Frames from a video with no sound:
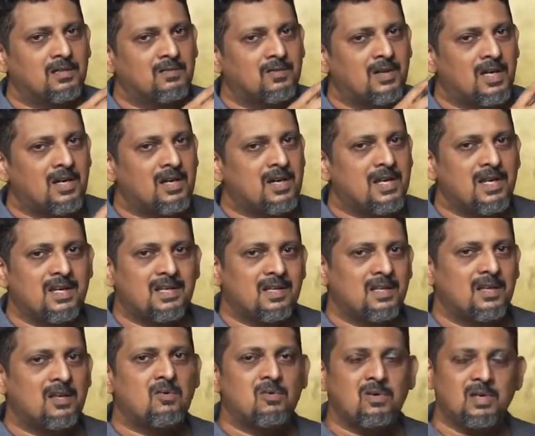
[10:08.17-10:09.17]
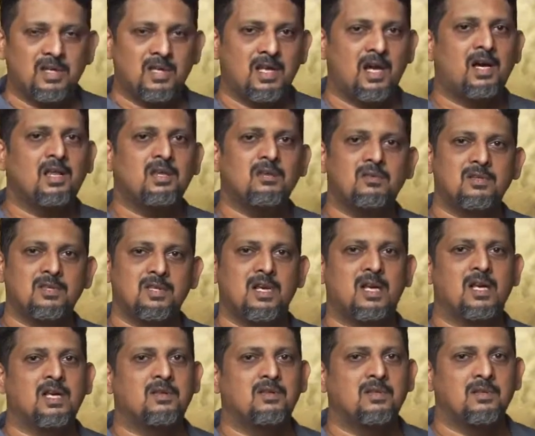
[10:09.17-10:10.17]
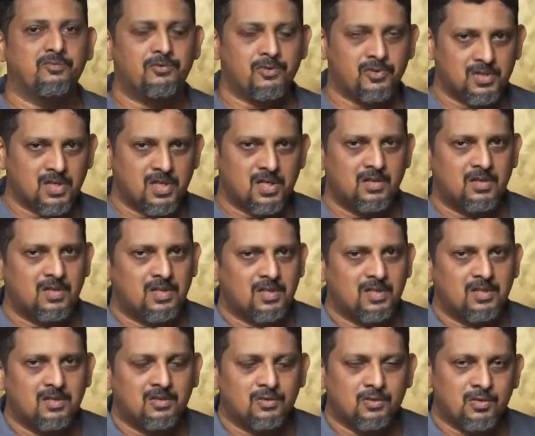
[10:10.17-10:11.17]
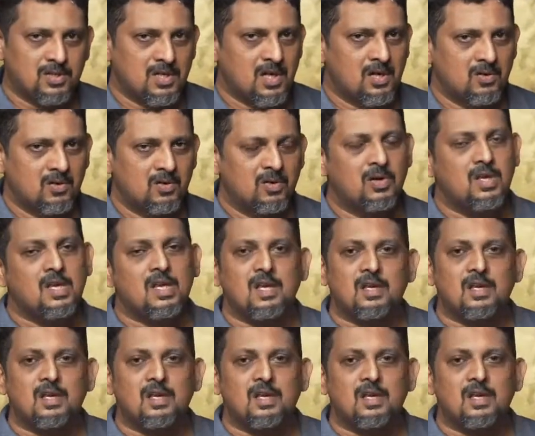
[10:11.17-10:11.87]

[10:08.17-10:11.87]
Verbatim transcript: வாரண்ட்டி இருந்தால் தான் உங்களுக்கு ஏதாவது வந்து நாளைக்கு வந்து ஃப்யூச்சரில் வந்து யூஸ் ஆகும்